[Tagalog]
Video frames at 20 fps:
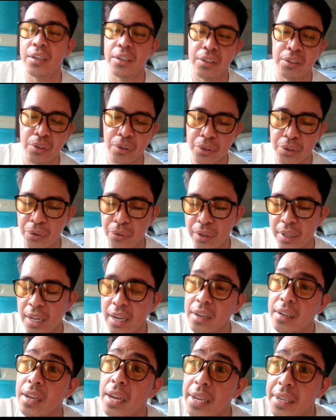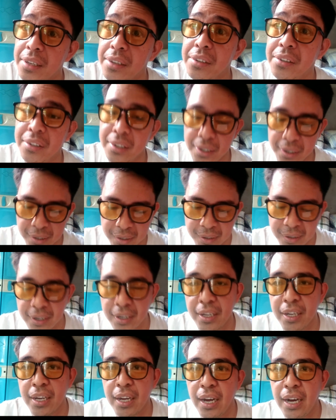So yun lang guys.
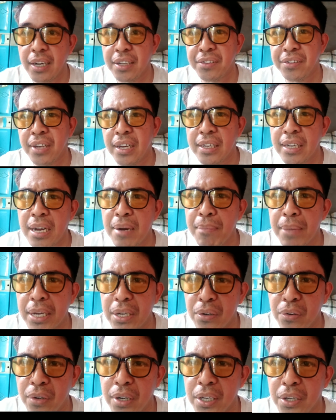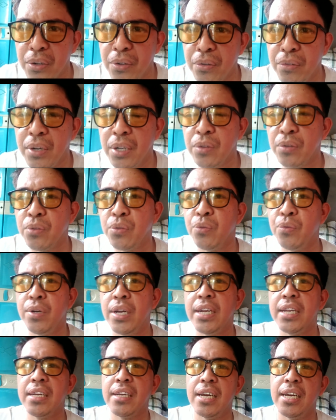At sana mayroon kayong
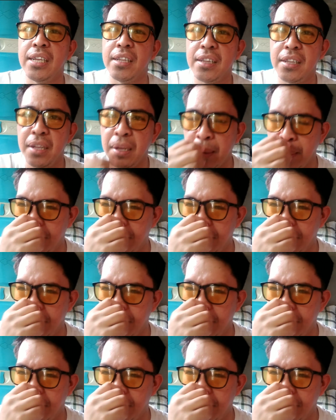tutunan kahit